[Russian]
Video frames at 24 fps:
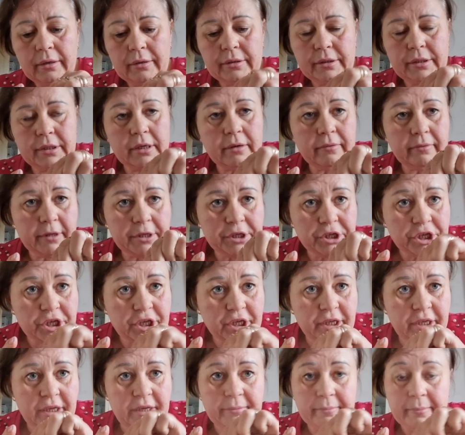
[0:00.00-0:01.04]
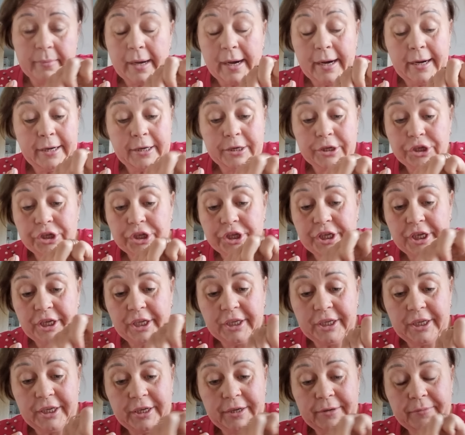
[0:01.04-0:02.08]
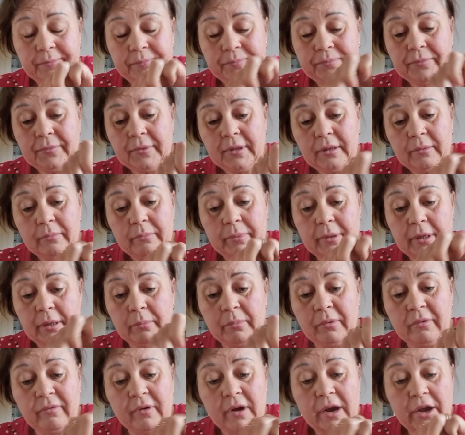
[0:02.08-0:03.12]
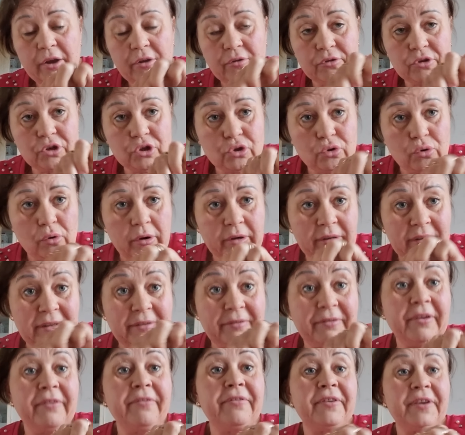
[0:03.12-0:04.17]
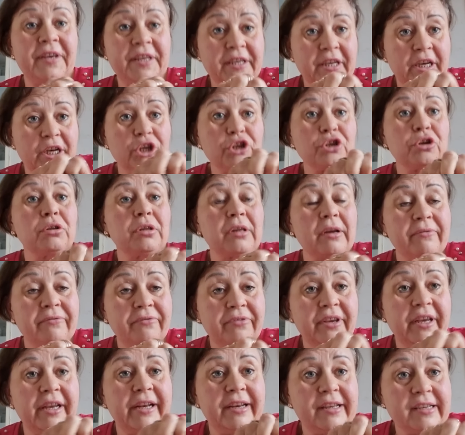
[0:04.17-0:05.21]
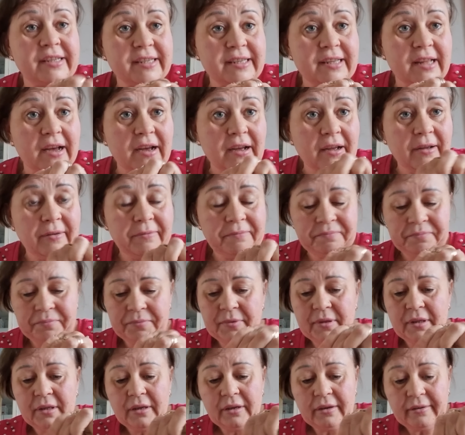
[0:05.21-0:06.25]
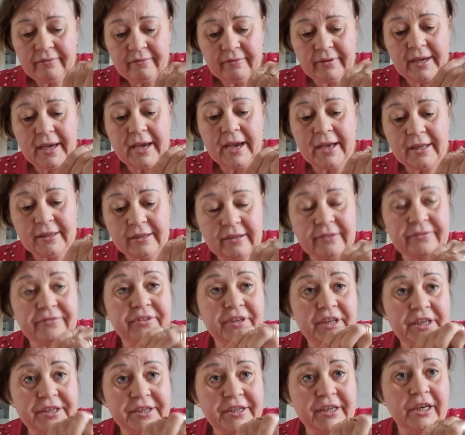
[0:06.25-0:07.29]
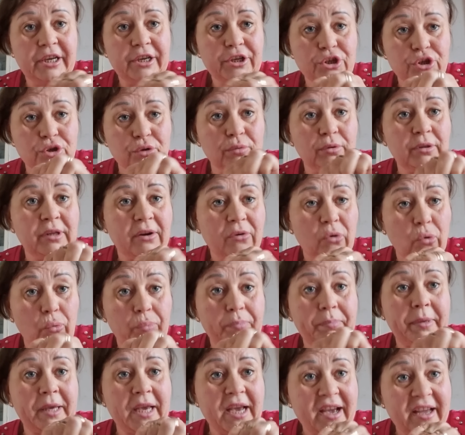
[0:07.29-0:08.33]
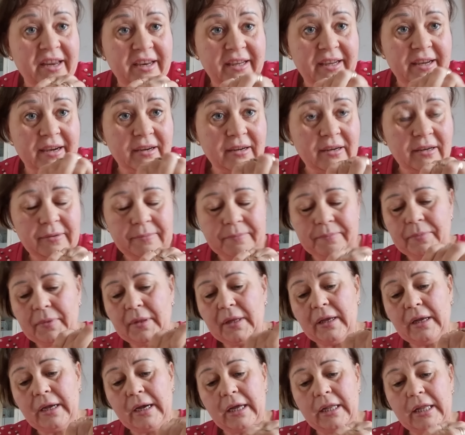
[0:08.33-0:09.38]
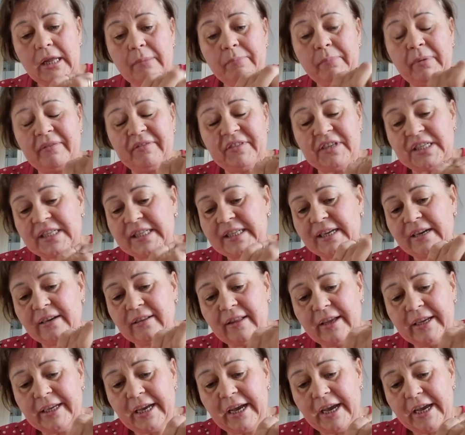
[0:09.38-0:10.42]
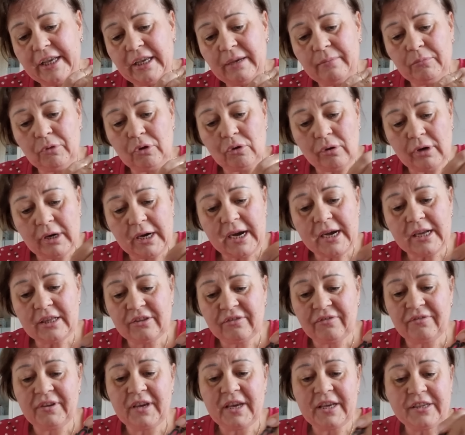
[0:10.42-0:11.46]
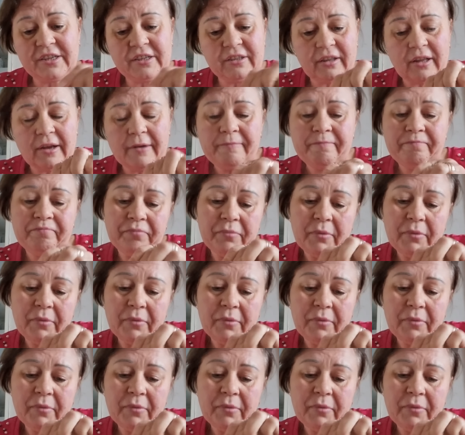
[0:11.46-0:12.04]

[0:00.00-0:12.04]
Девочки и мальчики, пребываю в шок. И Вы видели, что там вылезла? Вы это видели? Чудо у перьях. Она повисела, я ей немного ответила.